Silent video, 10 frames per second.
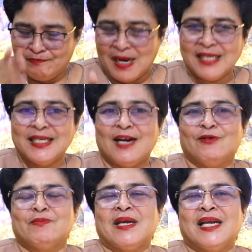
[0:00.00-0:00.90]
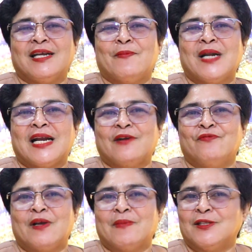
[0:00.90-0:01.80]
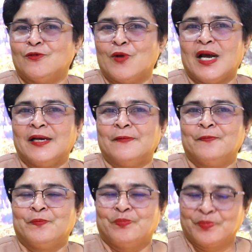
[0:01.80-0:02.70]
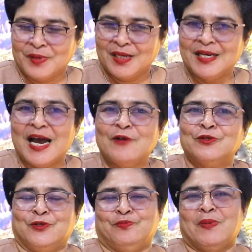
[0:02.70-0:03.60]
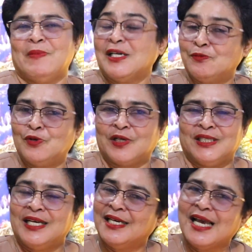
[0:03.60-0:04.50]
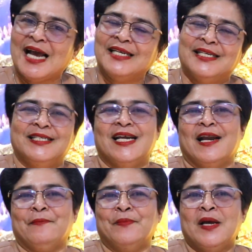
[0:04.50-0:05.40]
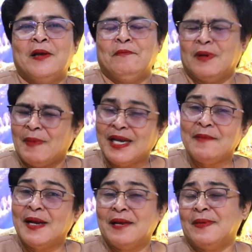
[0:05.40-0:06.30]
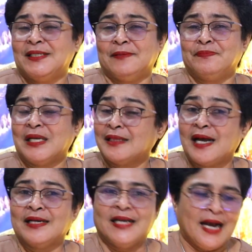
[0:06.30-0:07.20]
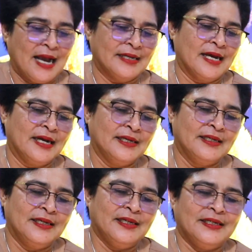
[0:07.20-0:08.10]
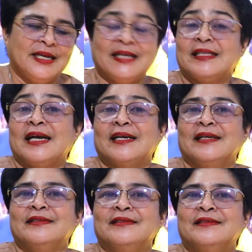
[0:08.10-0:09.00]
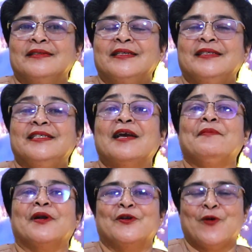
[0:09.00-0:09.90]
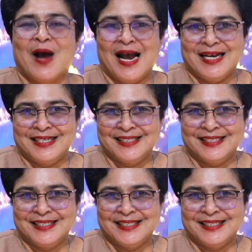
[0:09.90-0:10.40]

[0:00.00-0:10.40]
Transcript: Belajar lewat bagian kebenaran firman Tuhan. Daud, pemazmur ketika dia ada di dalam berbagai-bagai macam tantangan yang ada, dikatakan, dia berdoa